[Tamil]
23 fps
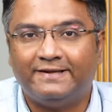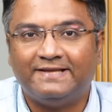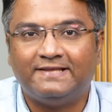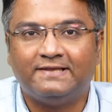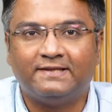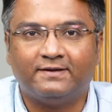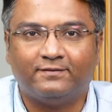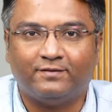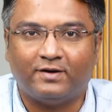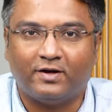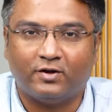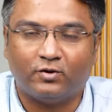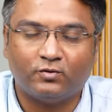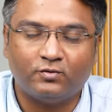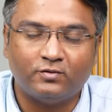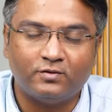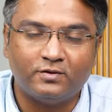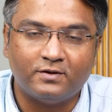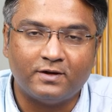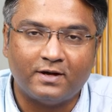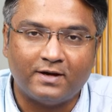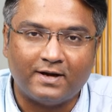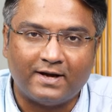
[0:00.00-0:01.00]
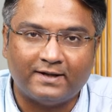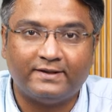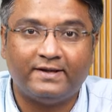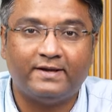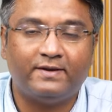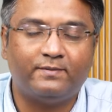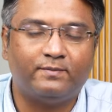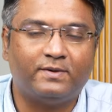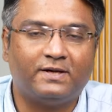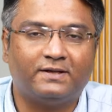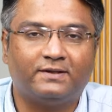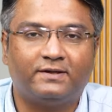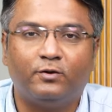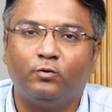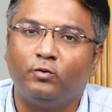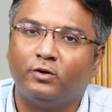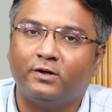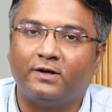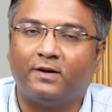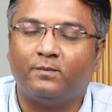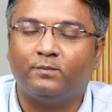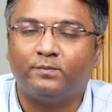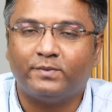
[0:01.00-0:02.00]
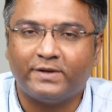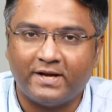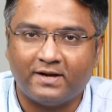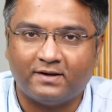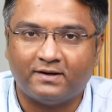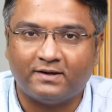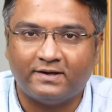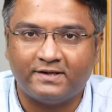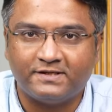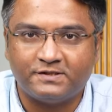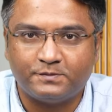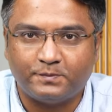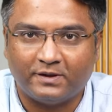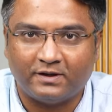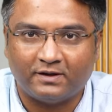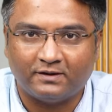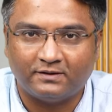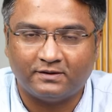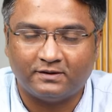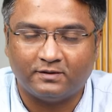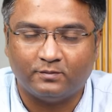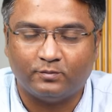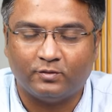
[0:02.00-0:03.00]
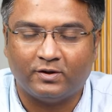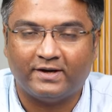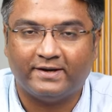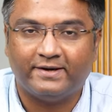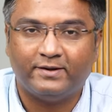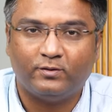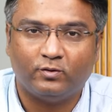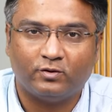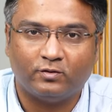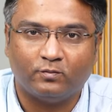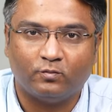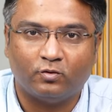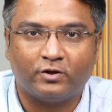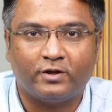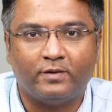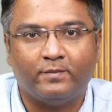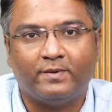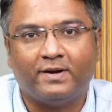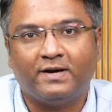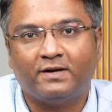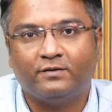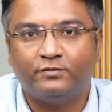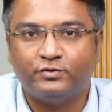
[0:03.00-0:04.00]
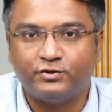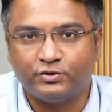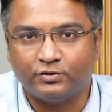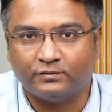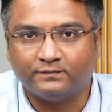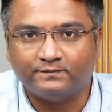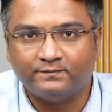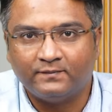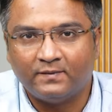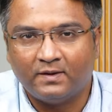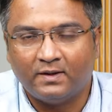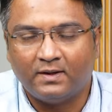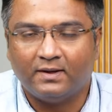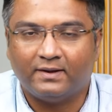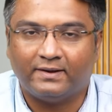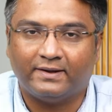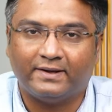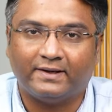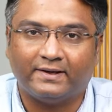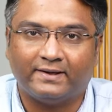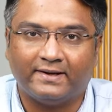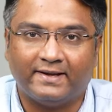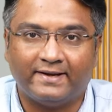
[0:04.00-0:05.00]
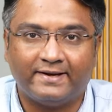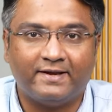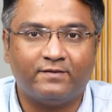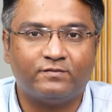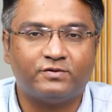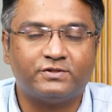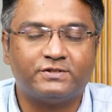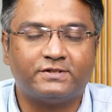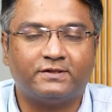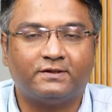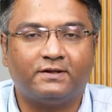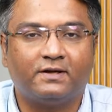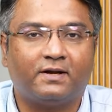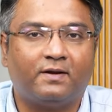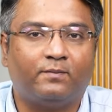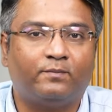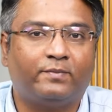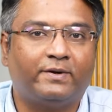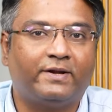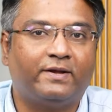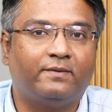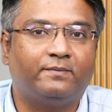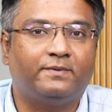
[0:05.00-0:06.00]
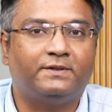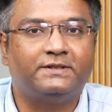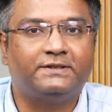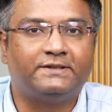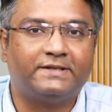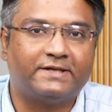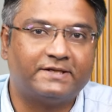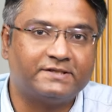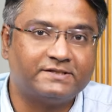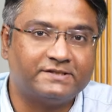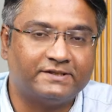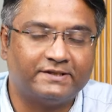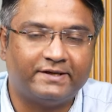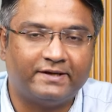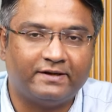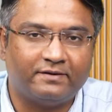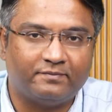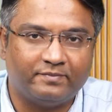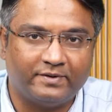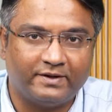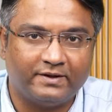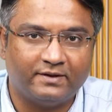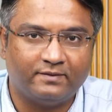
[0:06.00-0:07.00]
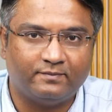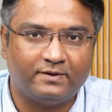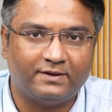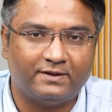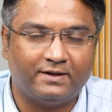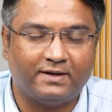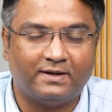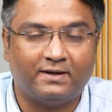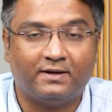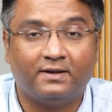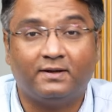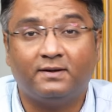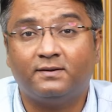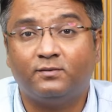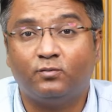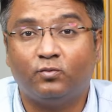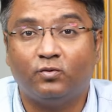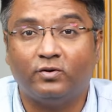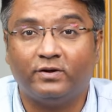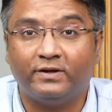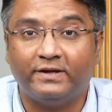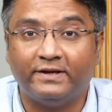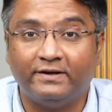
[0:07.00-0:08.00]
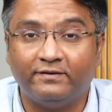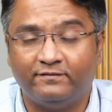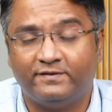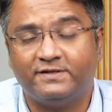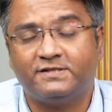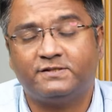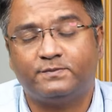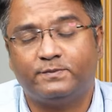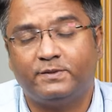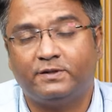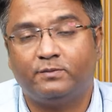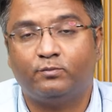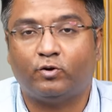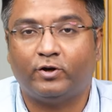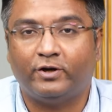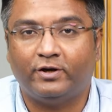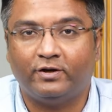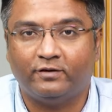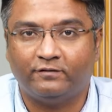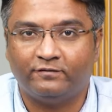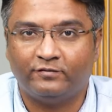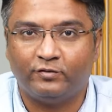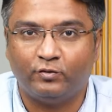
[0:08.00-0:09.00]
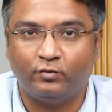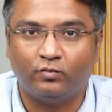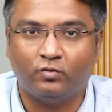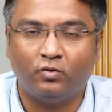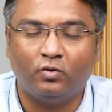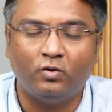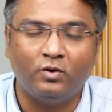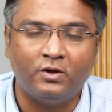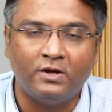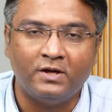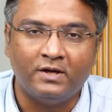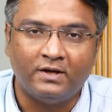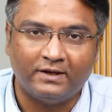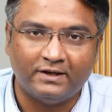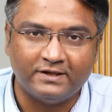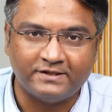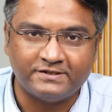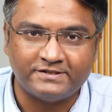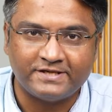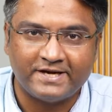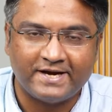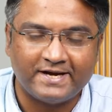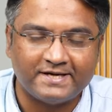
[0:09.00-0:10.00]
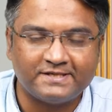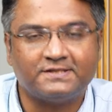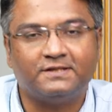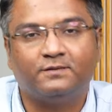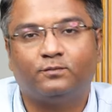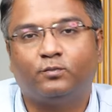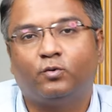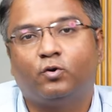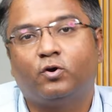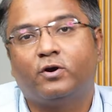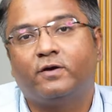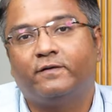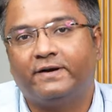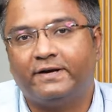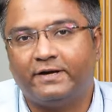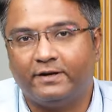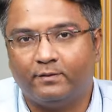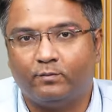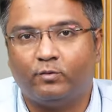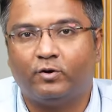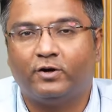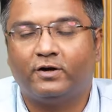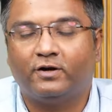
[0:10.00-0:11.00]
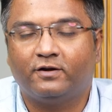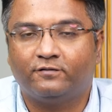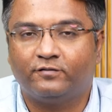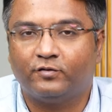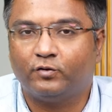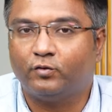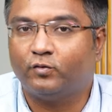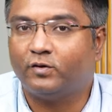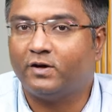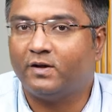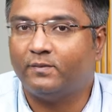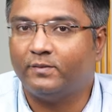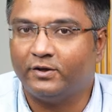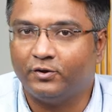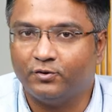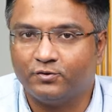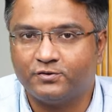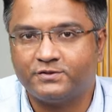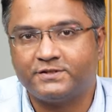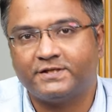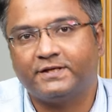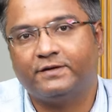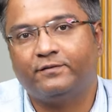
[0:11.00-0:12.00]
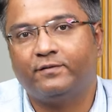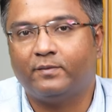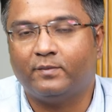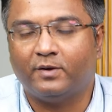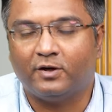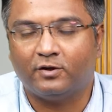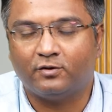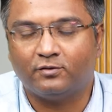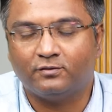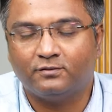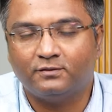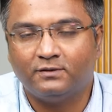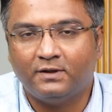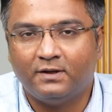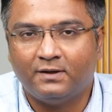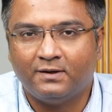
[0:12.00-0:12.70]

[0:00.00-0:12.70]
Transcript: இந்த வாரம் அதே மாதிரி ஒரு கம்பெனி அனலைஸ் பண்ணுறதுக்கு முன்னாடி ஒரு முக்கியமான விஷயம் நீங்கள் நிறைய விஷயங்கள் கம்பெனியை பற்றி தெரிஞ்சுக்கிட்டே இருப்பீங்க பட் ஆனால் ஒரு இன்வெஸ்ட்மெண்ட் பாயிண்ட் ஆஃப் வியூவோ இல்லை ஷேர்ஸில் போட வேண்டிய பாயிண்ட் ஆஃப் வியூவோ நம்ம யோசிக்கவே மாட்டோம்